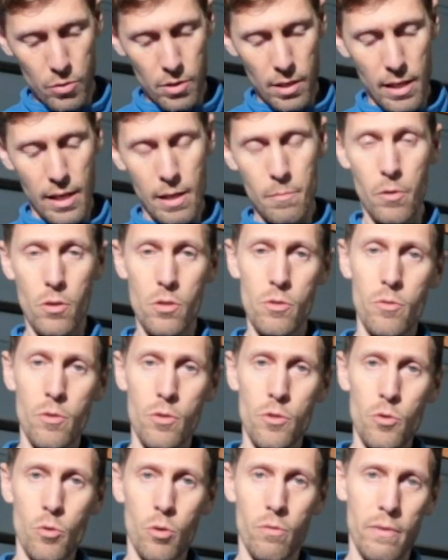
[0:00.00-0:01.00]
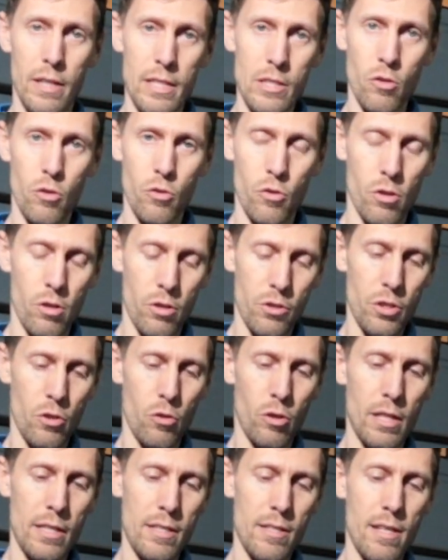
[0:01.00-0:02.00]
unserer Einbausituation werde ich auch, euch
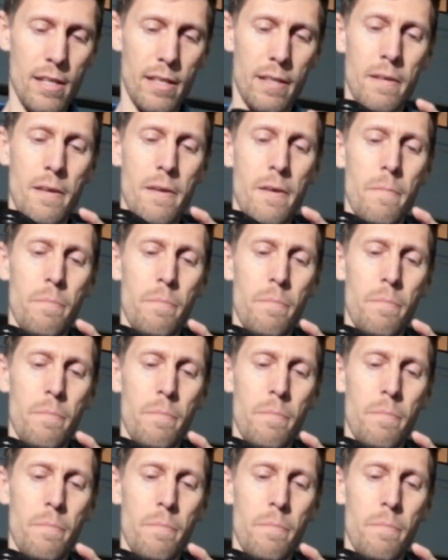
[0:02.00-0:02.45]
auch gleich zeigen,